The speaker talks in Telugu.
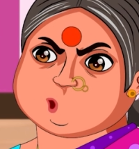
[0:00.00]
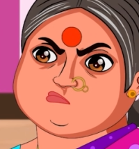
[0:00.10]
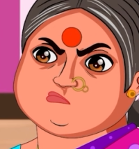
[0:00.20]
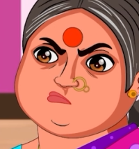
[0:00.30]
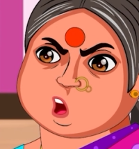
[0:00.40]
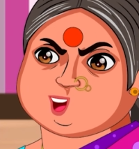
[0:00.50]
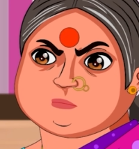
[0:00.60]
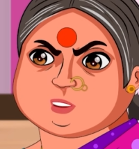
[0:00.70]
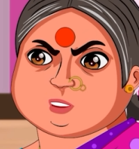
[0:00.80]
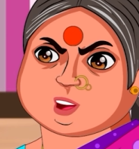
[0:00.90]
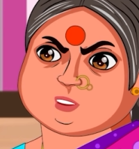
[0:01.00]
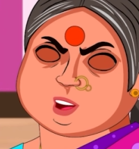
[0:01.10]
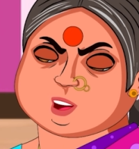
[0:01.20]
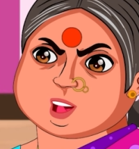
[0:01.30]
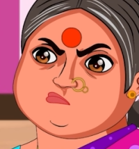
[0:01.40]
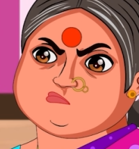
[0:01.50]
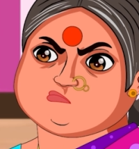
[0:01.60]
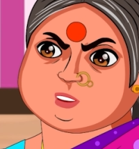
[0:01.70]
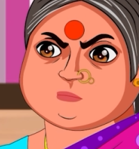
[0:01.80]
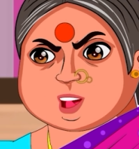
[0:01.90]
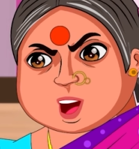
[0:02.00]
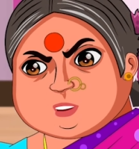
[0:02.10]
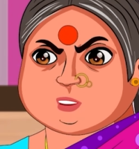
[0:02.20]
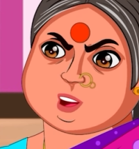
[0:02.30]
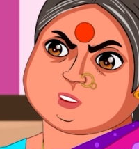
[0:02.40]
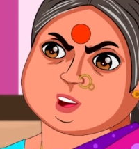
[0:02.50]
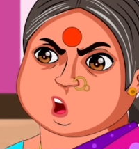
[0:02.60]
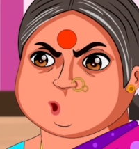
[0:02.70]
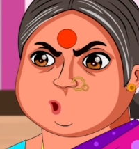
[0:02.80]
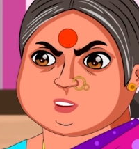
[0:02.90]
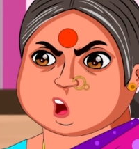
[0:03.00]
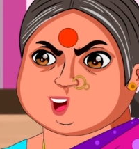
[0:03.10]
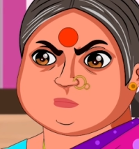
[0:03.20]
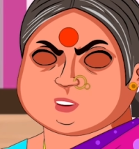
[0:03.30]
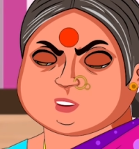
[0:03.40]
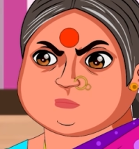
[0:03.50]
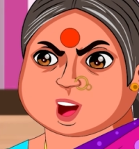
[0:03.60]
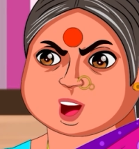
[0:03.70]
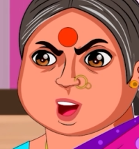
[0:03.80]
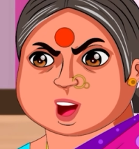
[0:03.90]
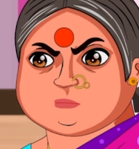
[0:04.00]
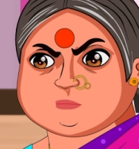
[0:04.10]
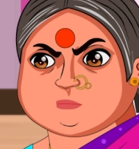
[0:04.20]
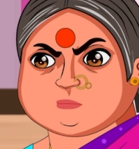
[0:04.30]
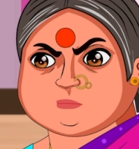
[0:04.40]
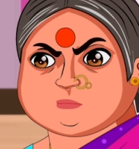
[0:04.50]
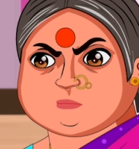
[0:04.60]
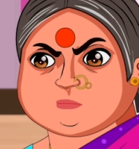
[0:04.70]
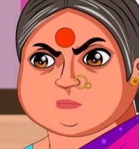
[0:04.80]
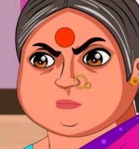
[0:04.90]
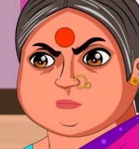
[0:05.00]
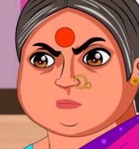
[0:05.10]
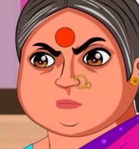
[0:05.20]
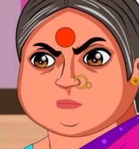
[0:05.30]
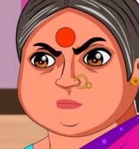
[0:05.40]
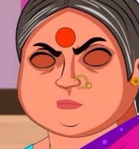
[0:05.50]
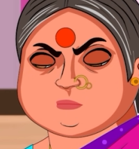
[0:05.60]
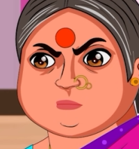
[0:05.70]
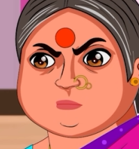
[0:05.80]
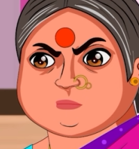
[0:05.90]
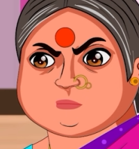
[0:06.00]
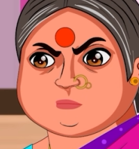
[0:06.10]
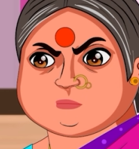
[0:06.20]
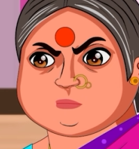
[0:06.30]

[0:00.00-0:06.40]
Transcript: అది ముద నష్టపుదానా నువ్వు అసలు నా కళ్ళ ముందు ఉండకే పో అని కసురుకుంది